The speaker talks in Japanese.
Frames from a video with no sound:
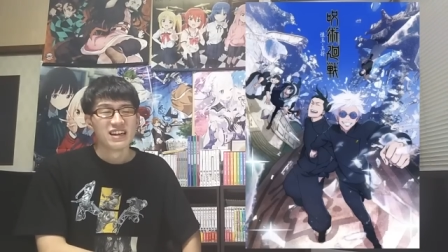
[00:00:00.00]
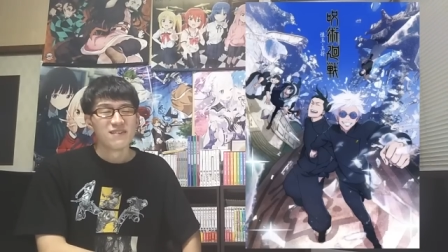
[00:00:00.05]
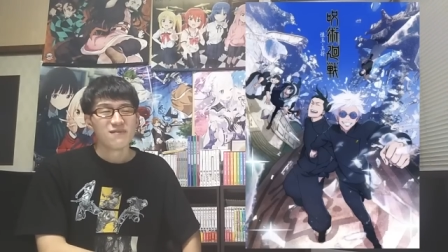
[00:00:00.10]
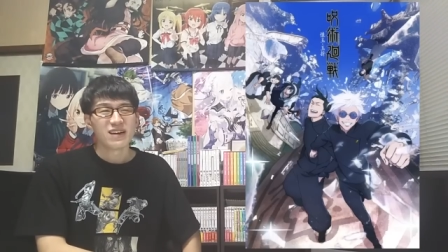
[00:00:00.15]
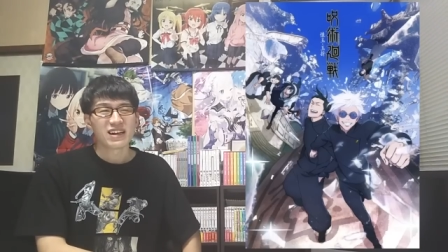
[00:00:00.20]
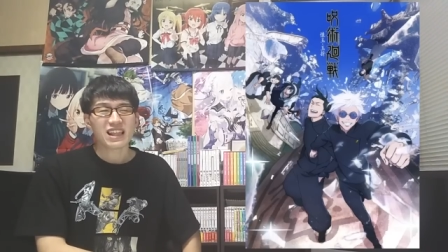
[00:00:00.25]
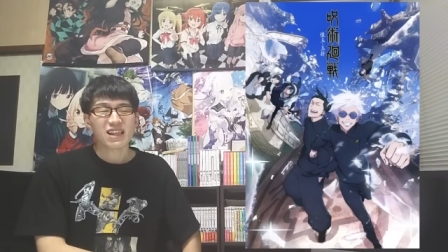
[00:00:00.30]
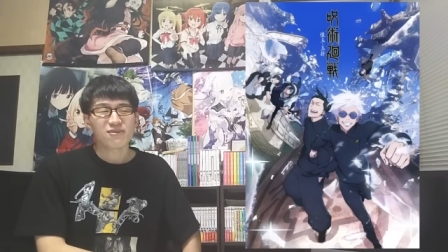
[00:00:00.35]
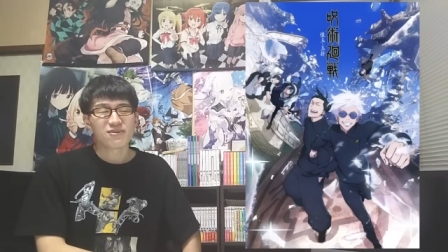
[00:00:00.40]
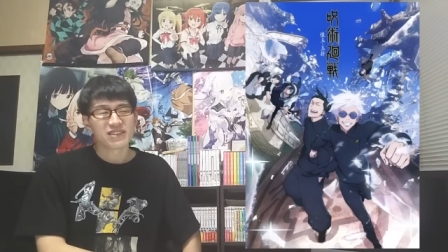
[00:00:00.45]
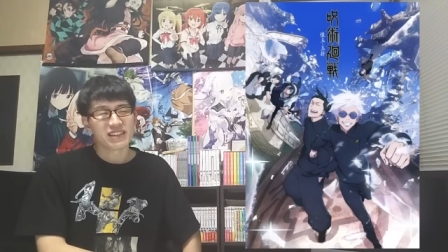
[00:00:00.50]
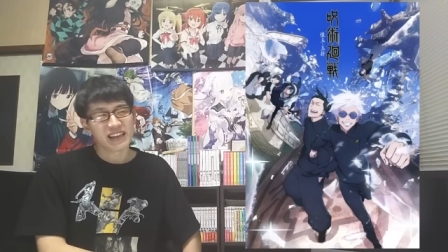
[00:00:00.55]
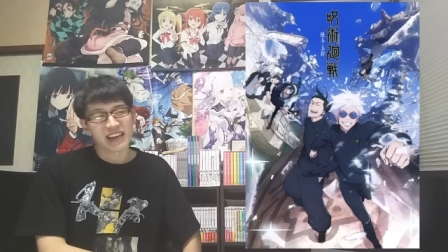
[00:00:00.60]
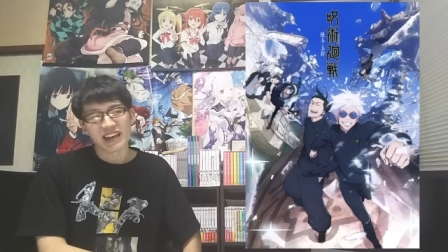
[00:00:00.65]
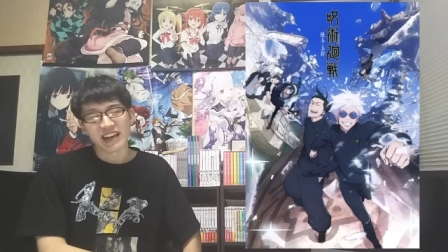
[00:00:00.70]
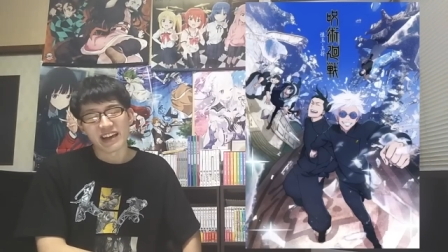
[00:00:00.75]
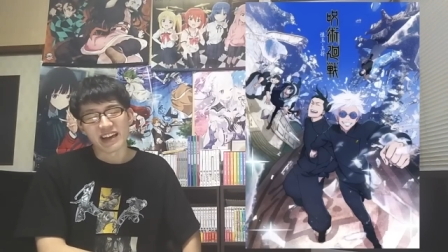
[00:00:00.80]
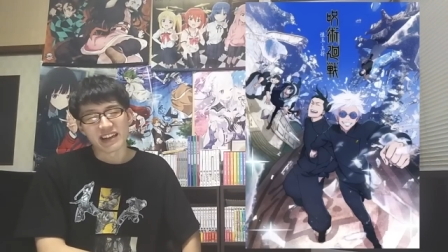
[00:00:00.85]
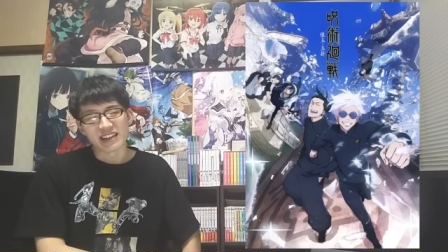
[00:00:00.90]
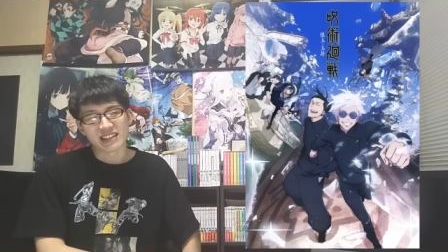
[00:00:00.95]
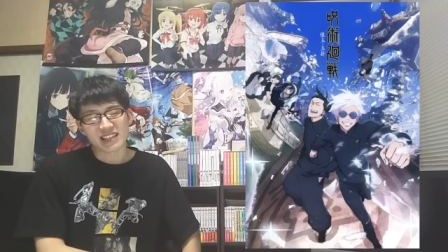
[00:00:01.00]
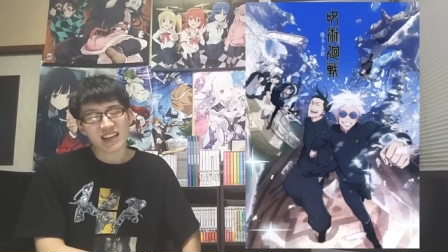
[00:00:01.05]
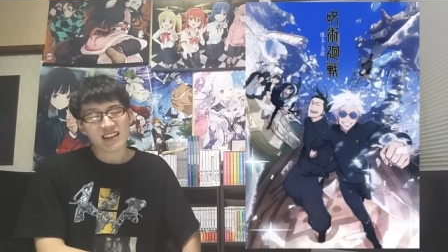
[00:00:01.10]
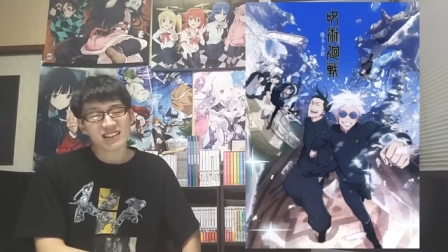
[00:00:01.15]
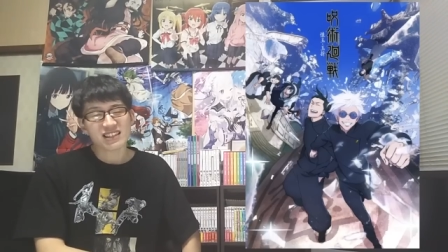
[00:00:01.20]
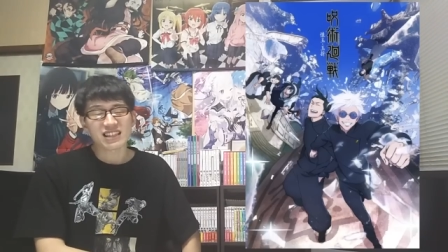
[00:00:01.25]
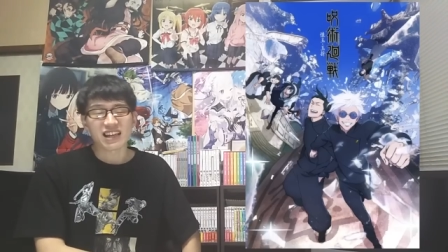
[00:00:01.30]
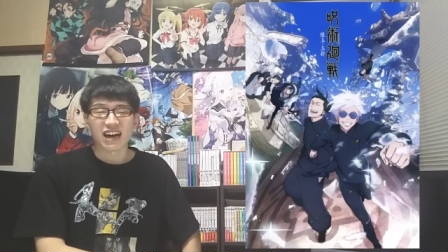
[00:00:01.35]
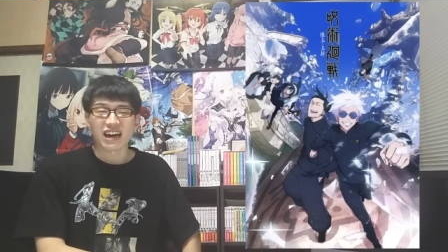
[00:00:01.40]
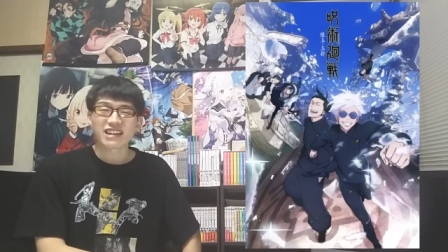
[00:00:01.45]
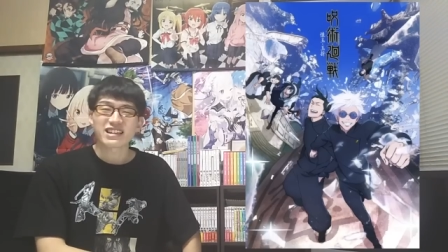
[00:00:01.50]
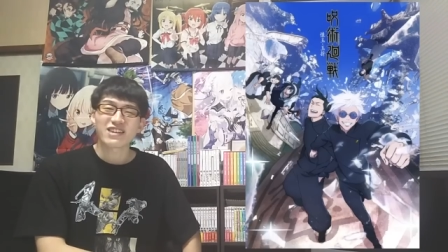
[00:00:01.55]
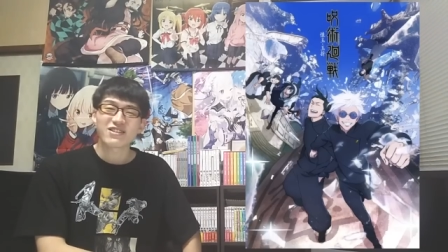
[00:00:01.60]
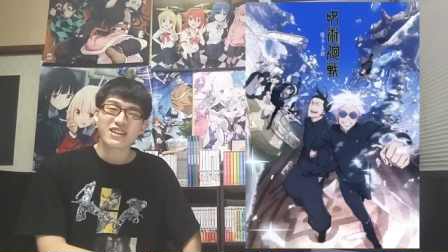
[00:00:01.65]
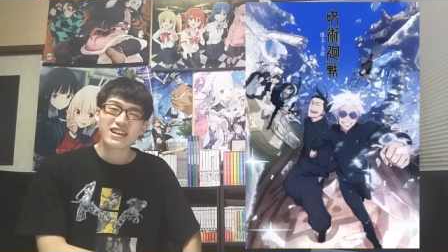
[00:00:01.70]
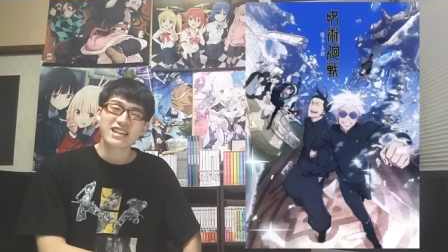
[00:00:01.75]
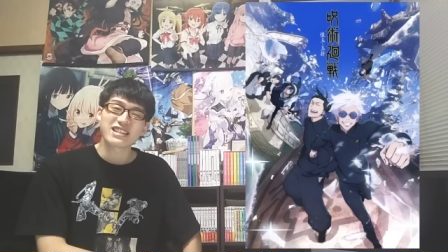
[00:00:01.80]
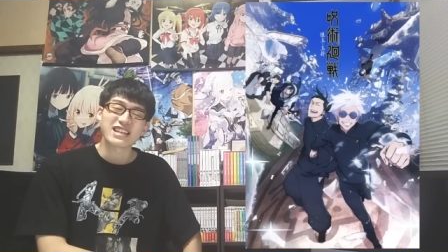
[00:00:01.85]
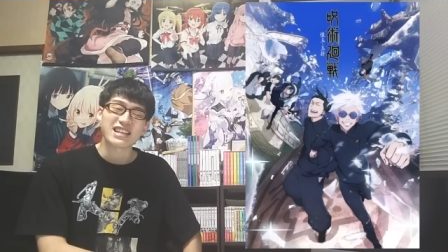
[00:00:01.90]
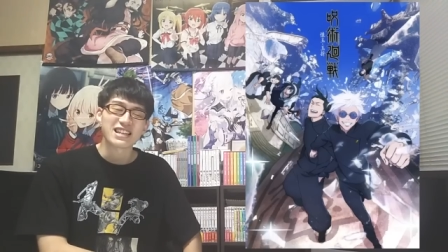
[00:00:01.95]
まあ多分ね、サチさん、芥川
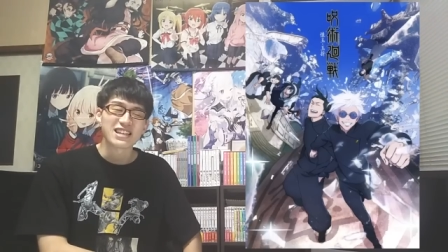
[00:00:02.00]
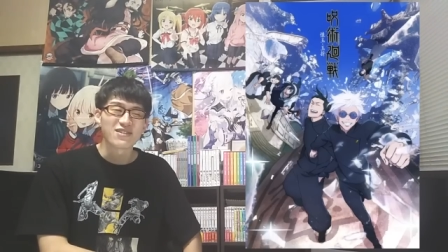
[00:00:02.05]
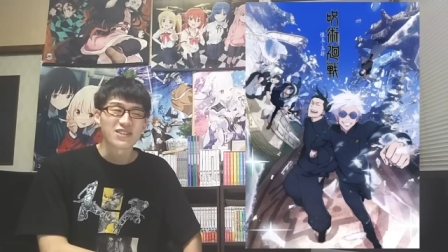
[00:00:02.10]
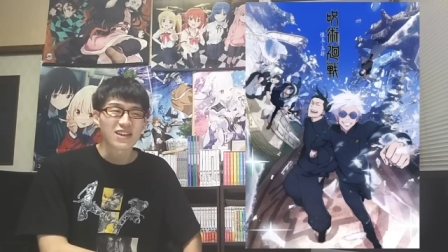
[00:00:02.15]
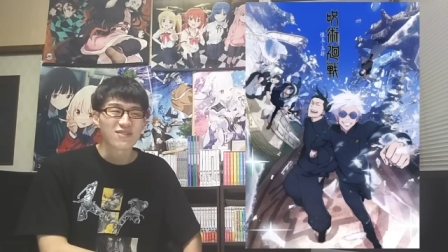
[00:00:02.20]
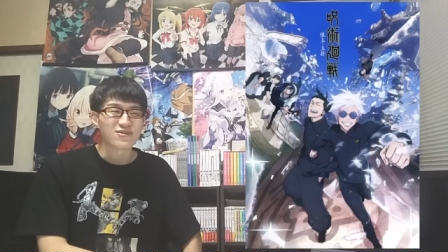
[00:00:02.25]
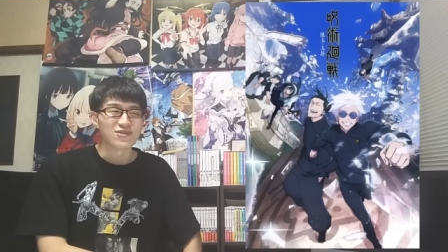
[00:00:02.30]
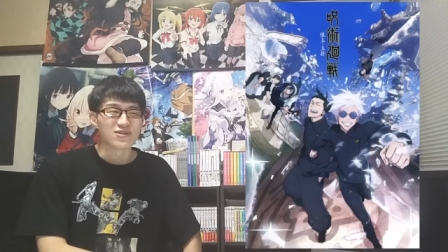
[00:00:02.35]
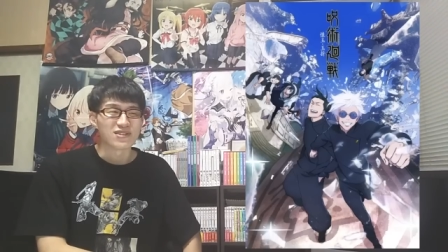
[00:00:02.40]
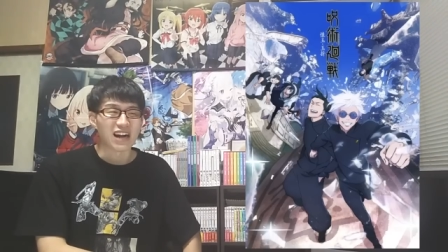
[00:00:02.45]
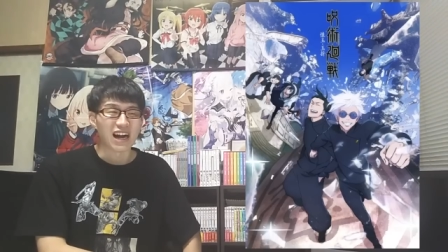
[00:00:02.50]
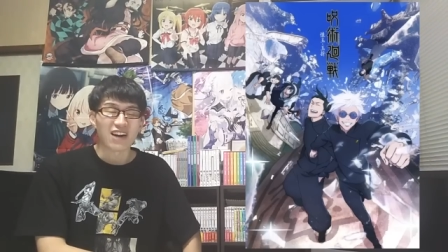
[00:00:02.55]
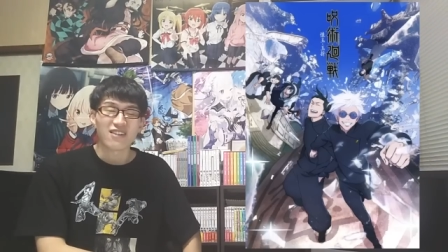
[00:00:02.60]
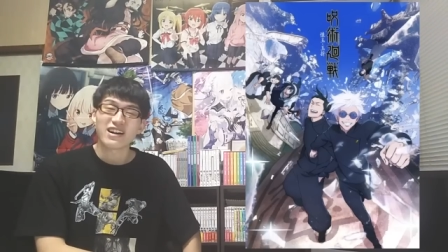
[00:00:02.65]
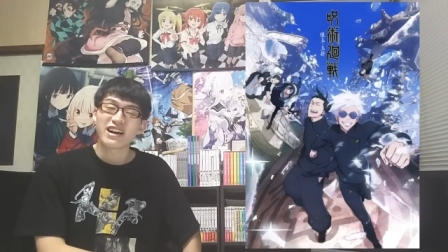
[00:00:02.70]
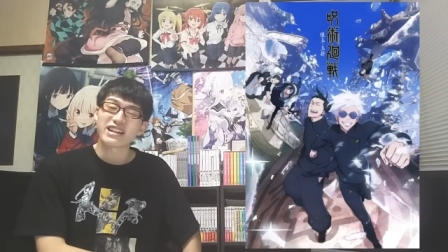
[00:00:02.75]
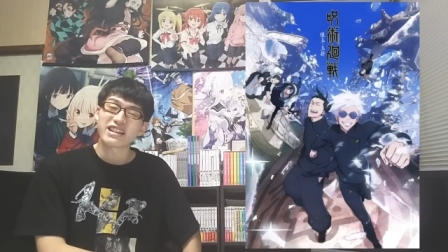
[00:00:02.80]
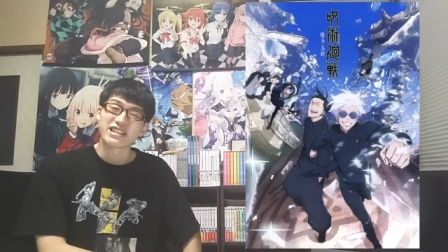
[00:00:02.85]
義先生は多分関わら